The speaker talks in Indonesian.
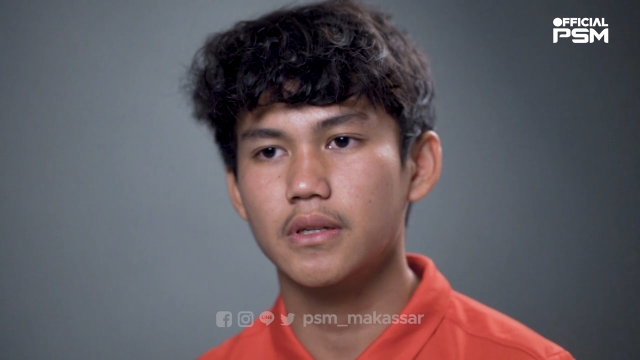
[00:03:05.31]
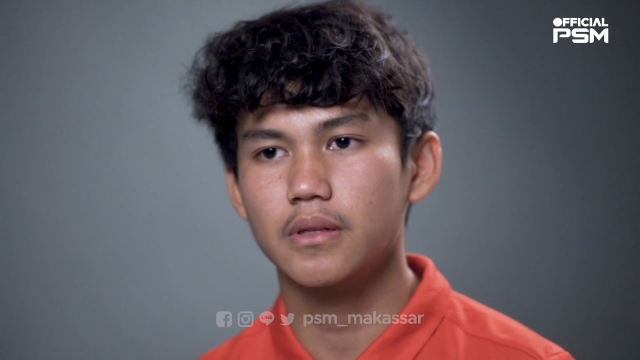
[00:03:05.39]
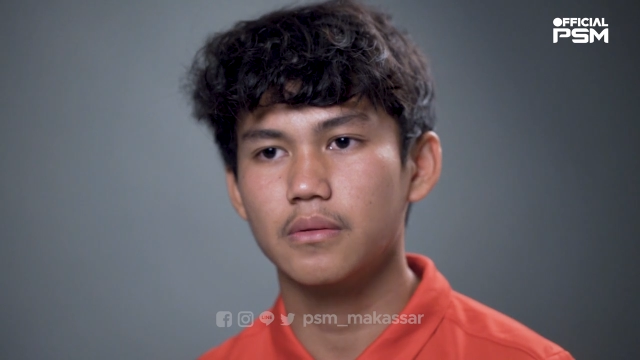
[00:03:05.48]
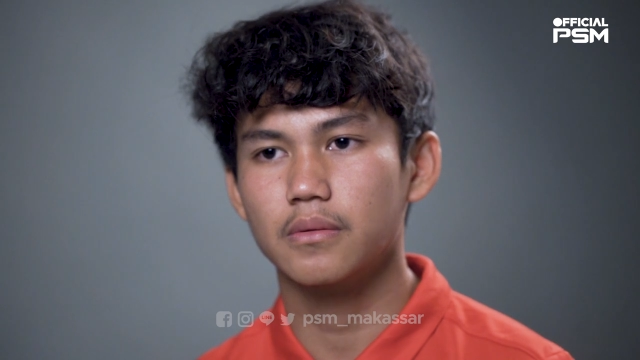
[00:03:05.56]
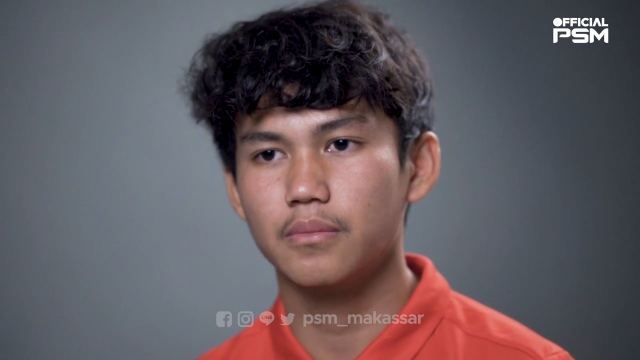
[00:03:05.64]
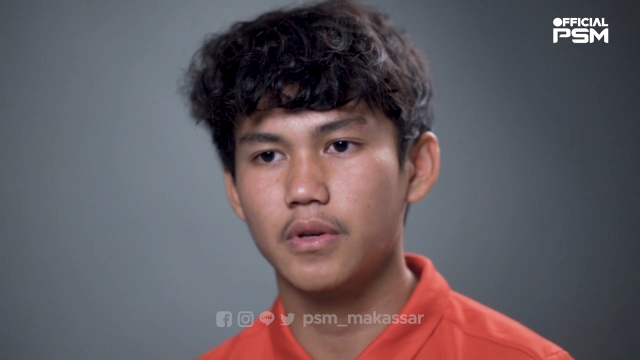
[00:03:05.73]

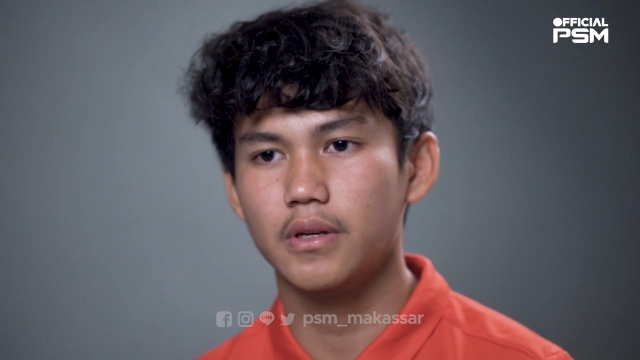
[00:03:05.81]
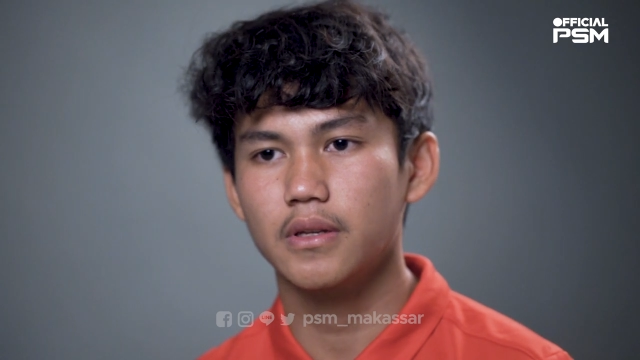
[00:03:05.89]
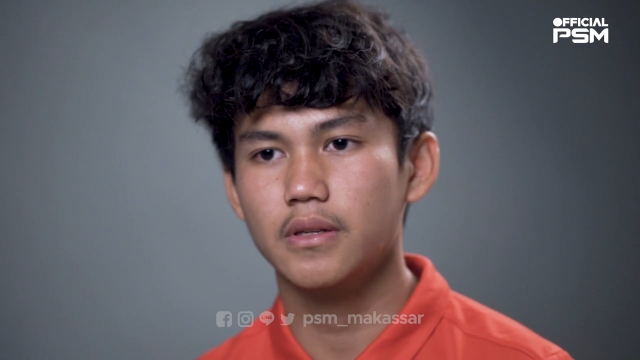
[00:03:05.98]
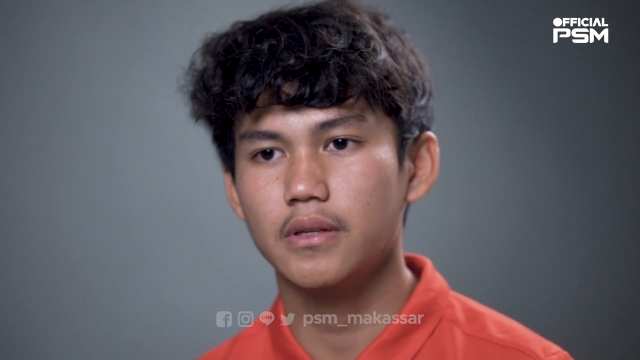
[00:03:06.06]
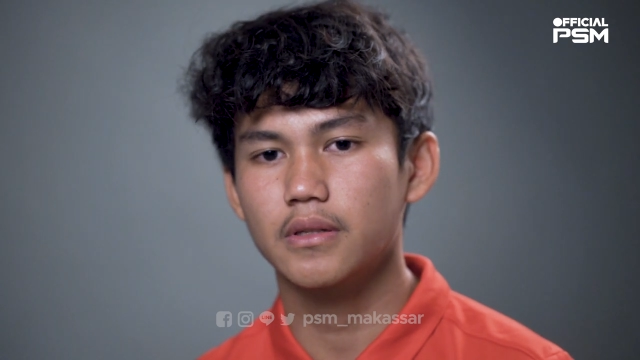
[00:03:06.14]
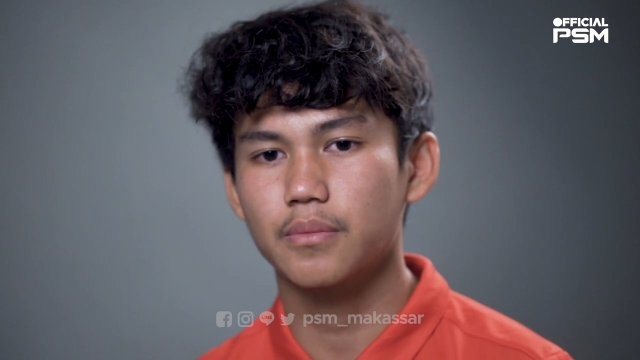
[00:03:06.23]
jadi
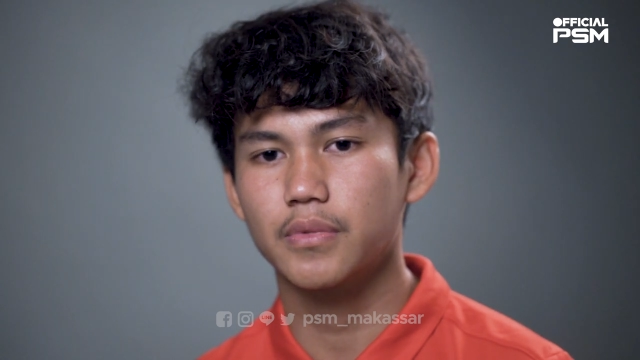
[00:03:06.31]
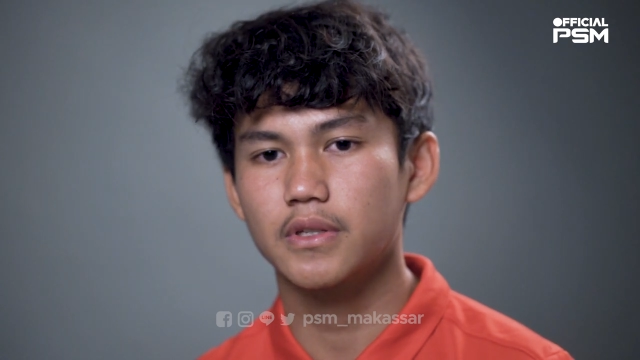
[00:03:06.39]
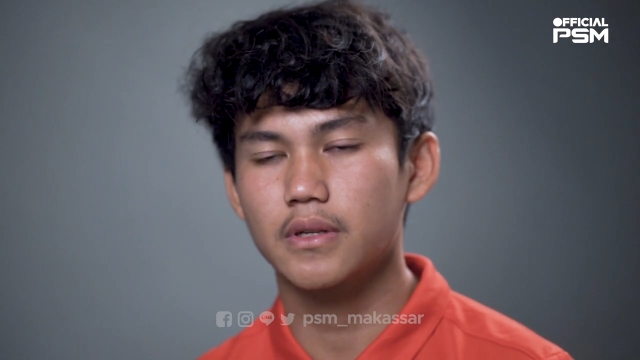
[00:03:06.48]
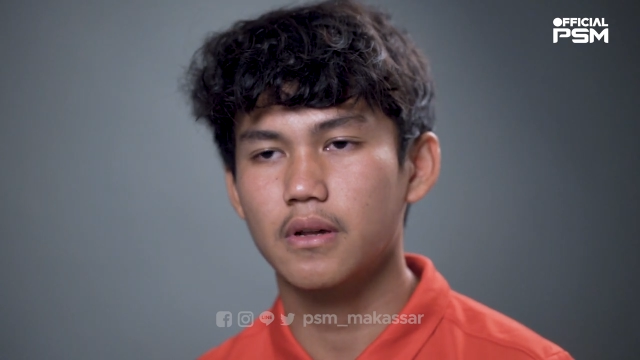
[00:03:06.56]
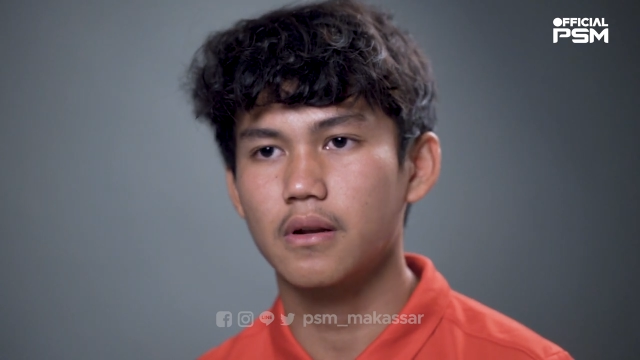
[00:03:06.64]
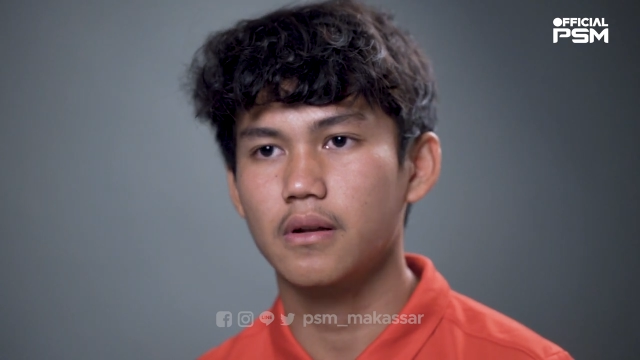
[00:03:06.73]
begini sampai
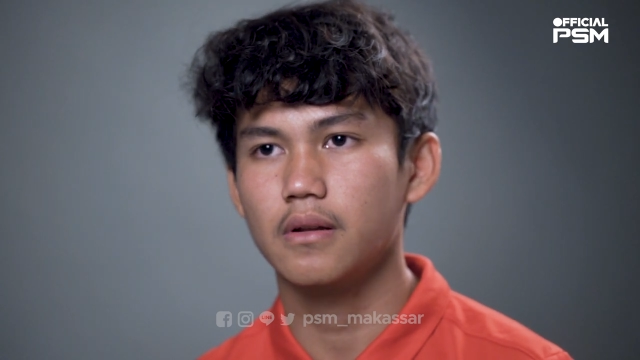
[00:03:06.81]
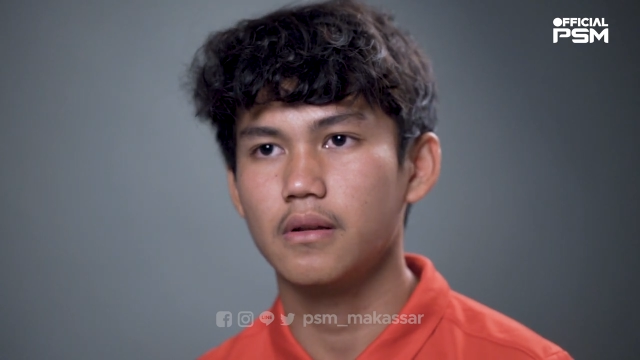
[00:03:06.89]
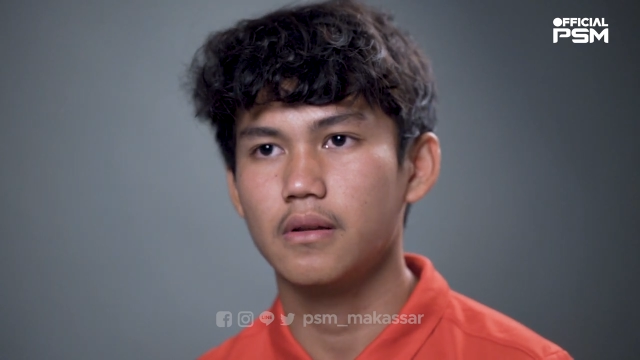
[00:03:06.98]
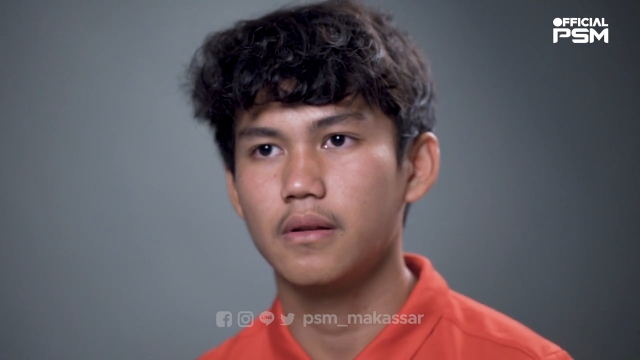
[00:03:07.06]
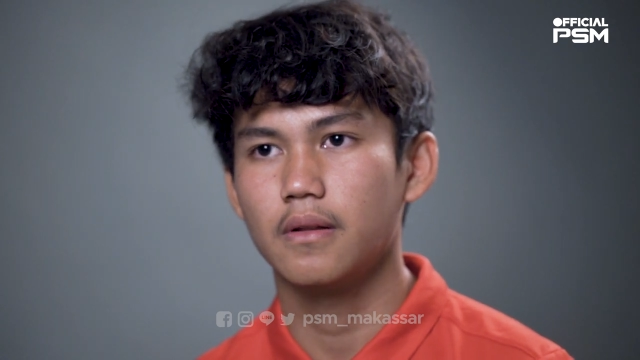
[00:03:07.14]
sekarang